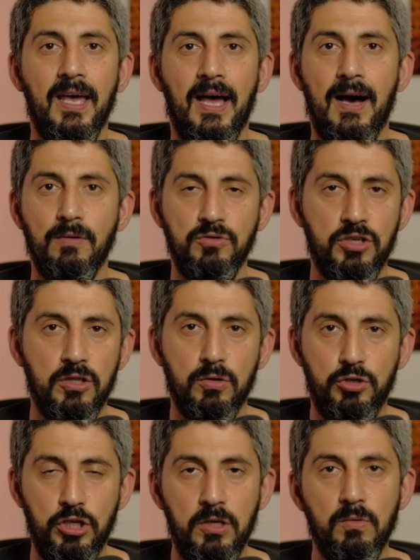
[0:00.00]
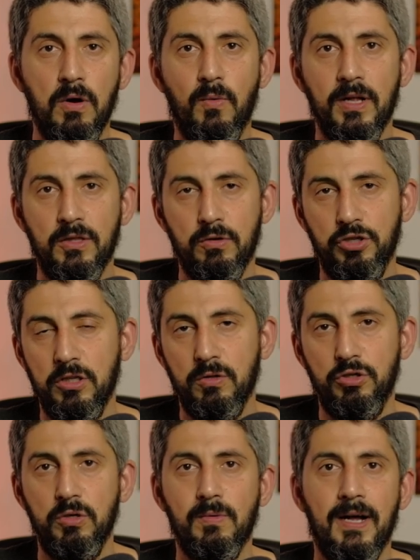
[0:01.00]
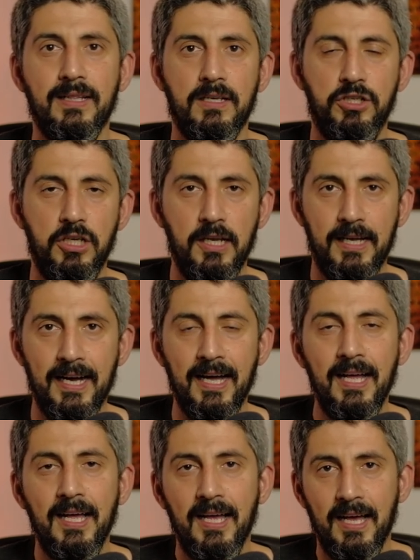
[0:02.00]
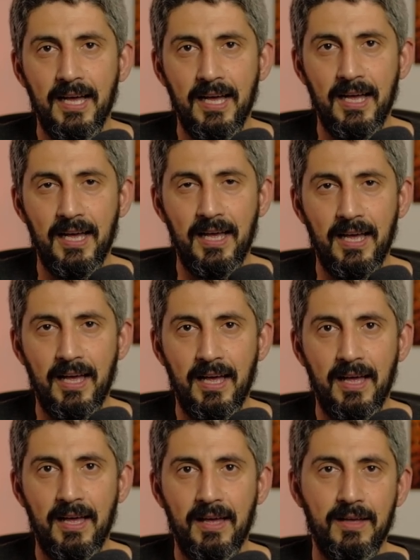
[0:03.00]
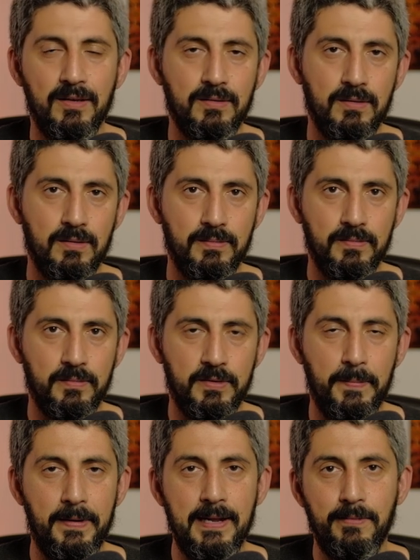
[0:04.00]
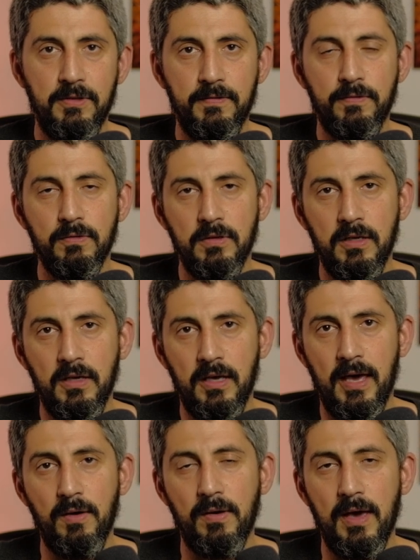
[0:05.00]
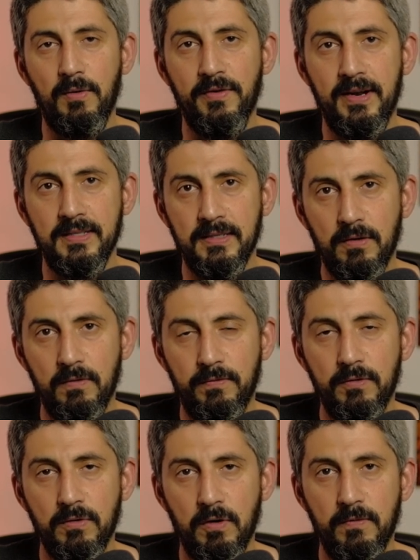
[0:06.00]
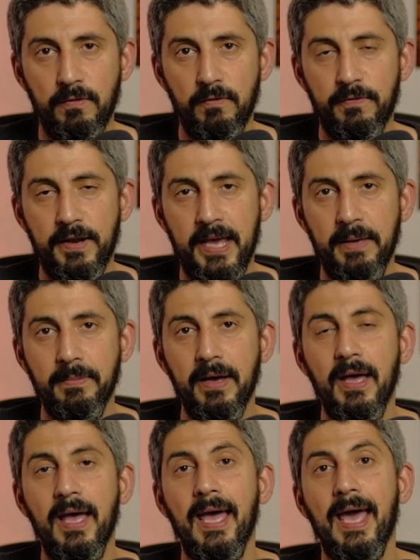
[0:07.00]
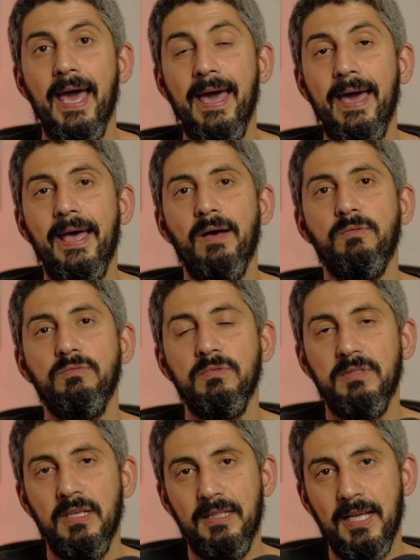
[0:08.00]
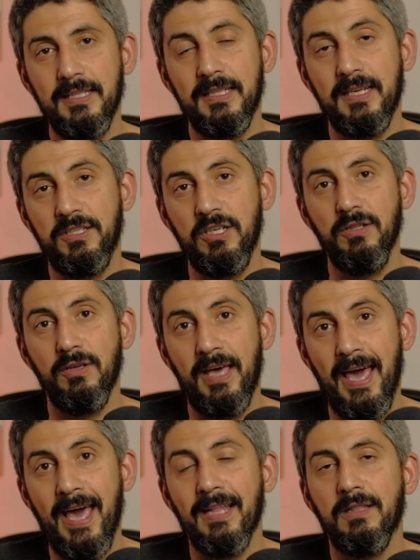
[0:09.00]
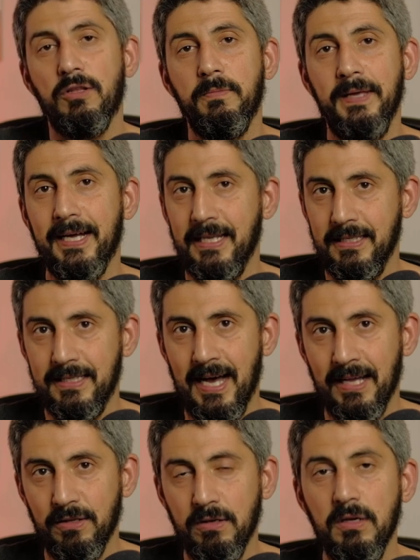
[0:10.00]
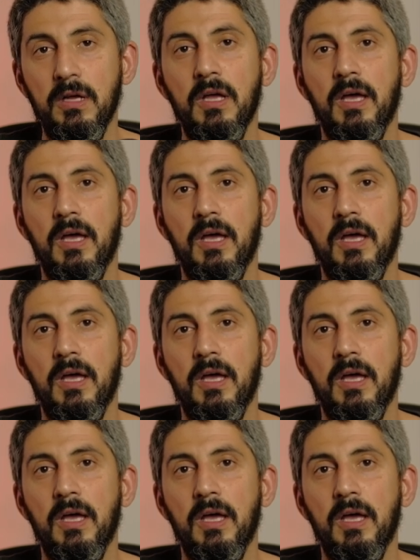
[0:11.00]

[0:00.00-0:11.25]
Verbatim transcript: a un 105-450 circa eh, se parliamo di, di equivalenza con, con, full frame è un 7300 che è tropicalizzato